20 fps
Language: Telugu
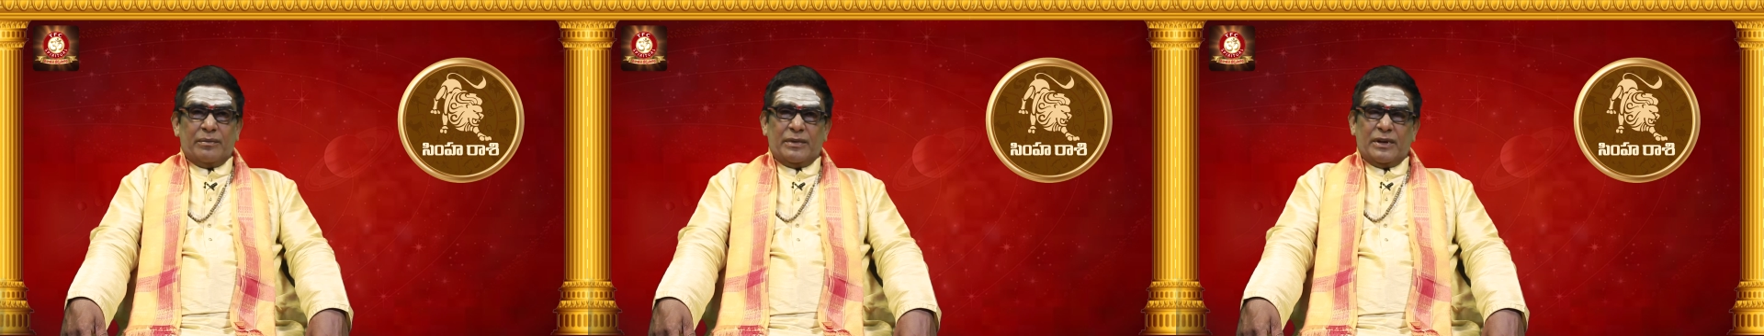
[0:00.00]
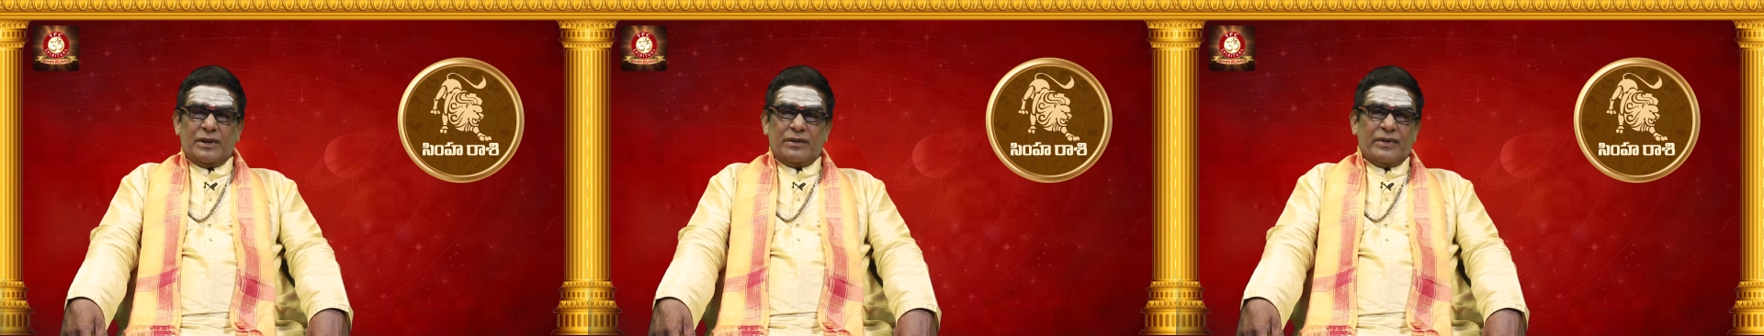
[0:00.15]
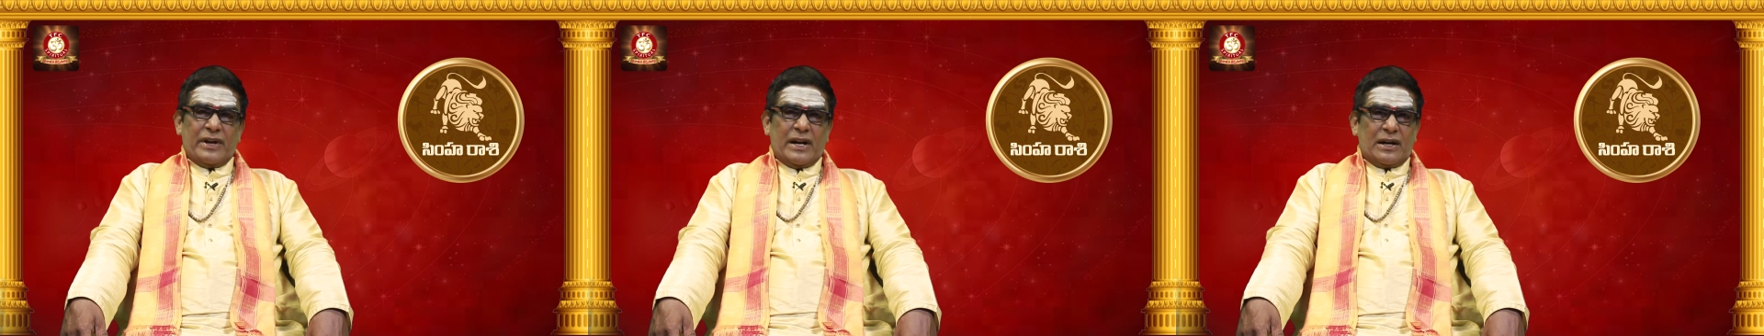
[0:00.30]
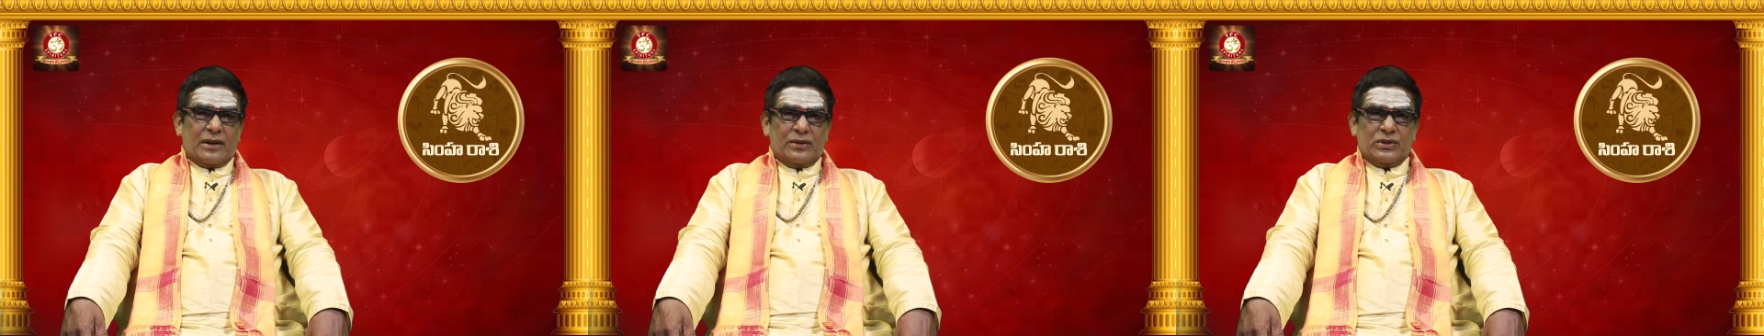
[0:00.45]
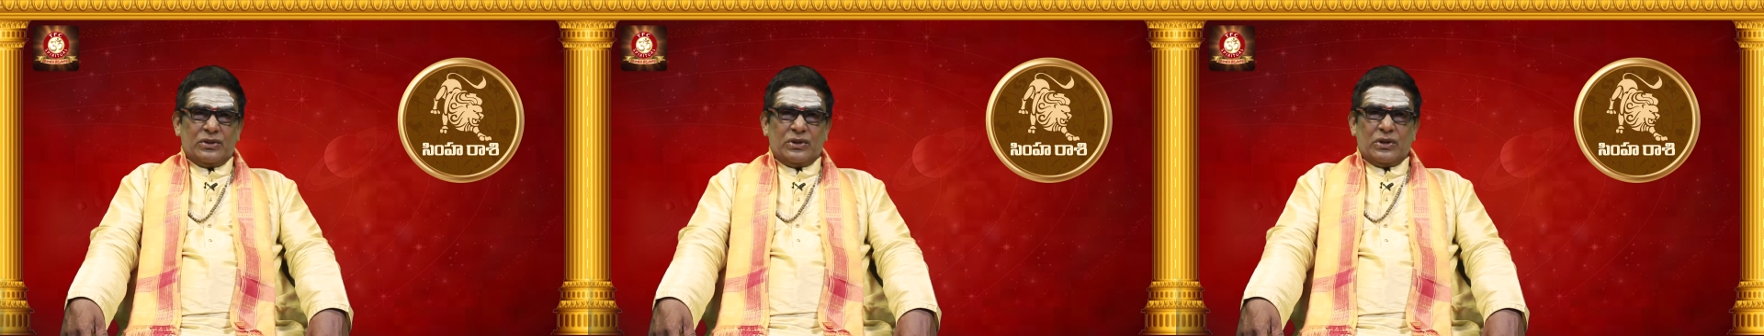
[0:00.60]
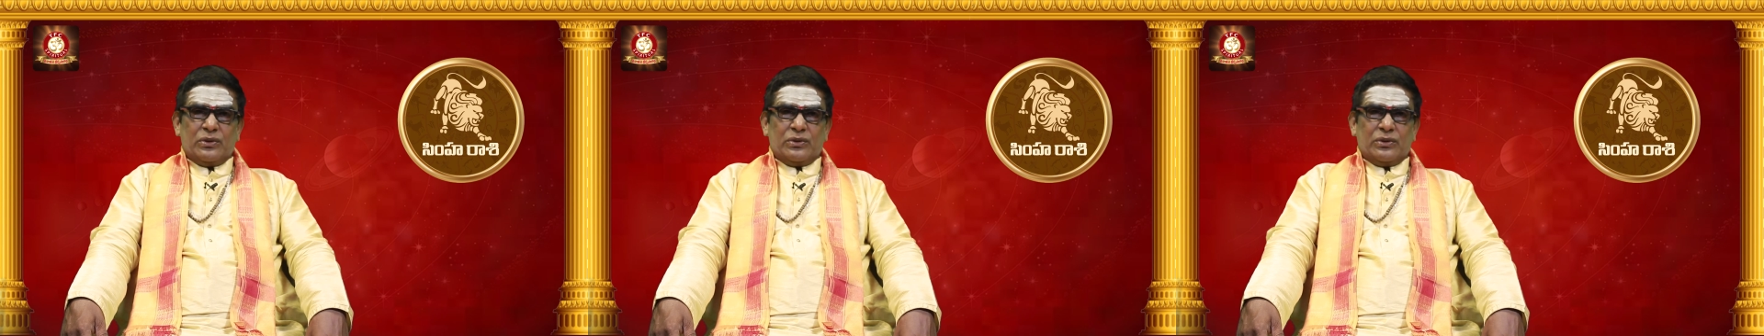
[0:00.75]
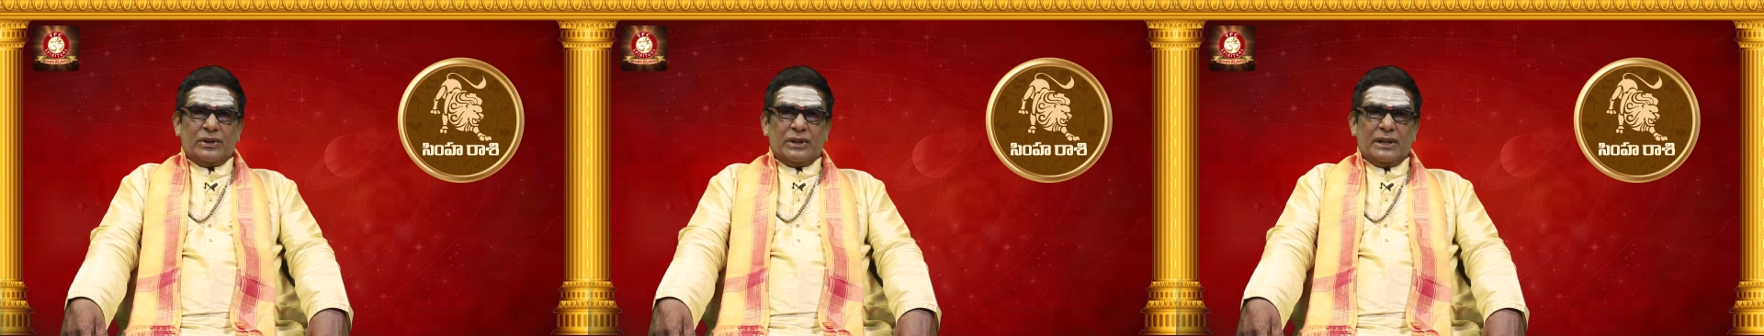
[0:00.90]
మీరు వెళ్ళడం
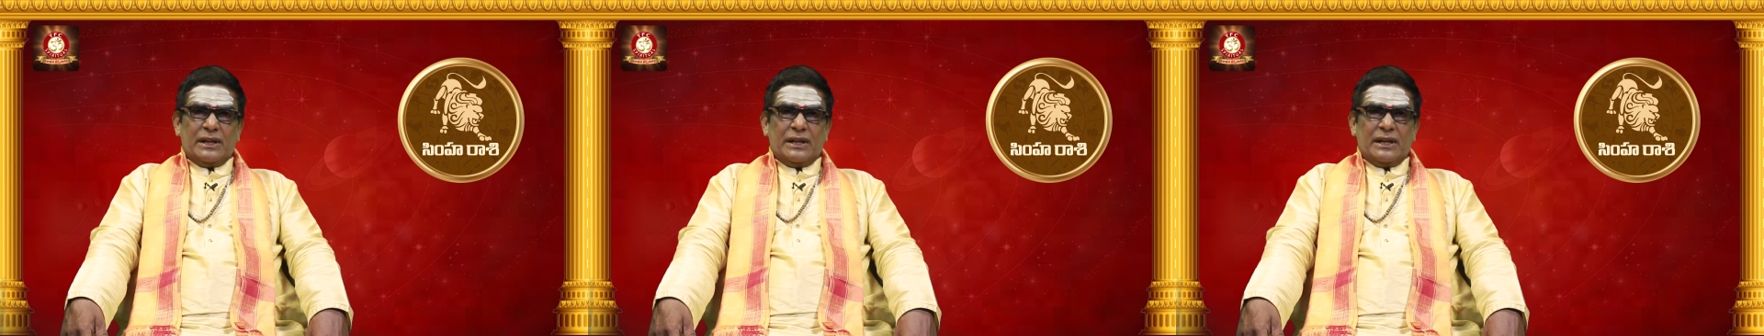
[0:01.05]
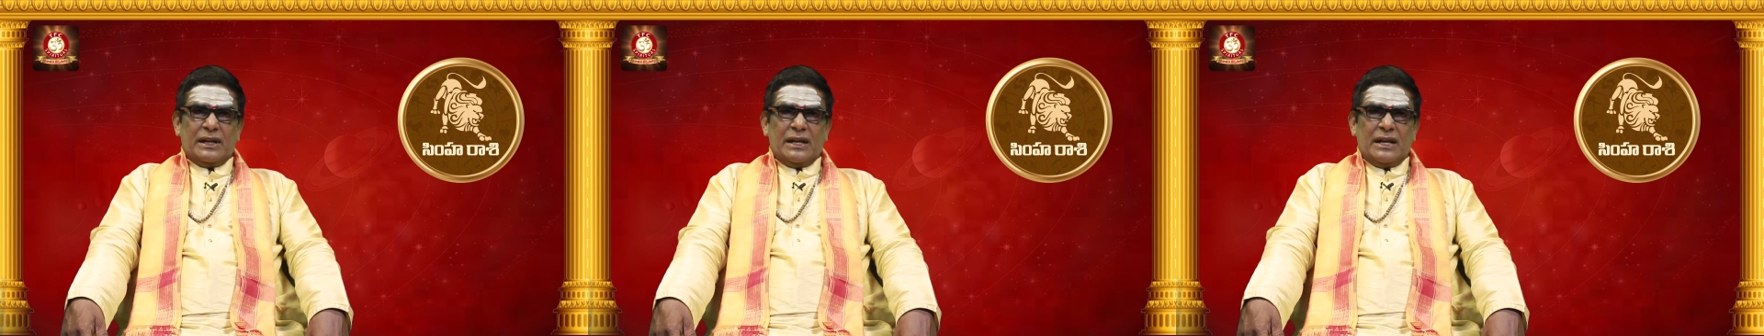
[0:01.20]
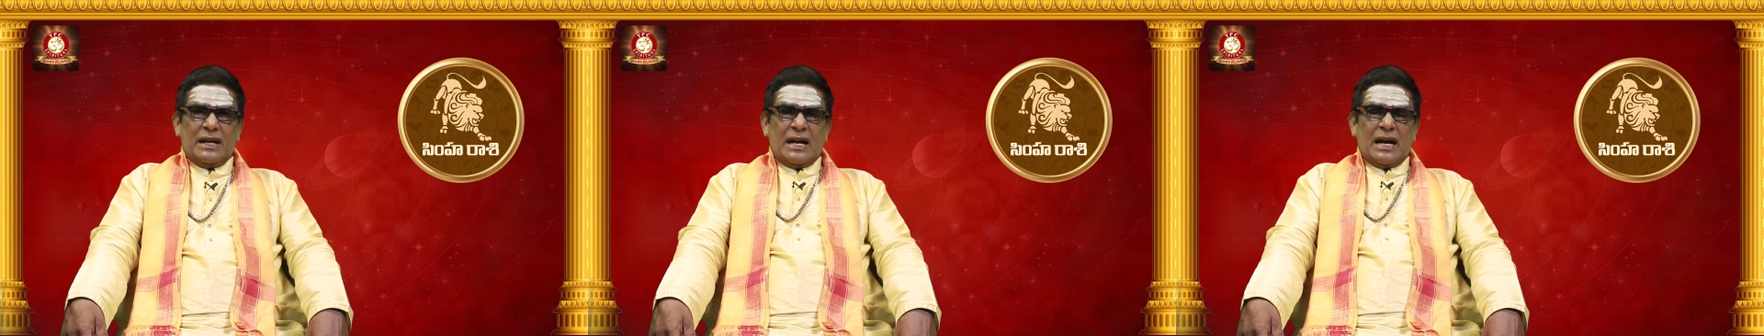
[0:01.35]
జరుగుతుంది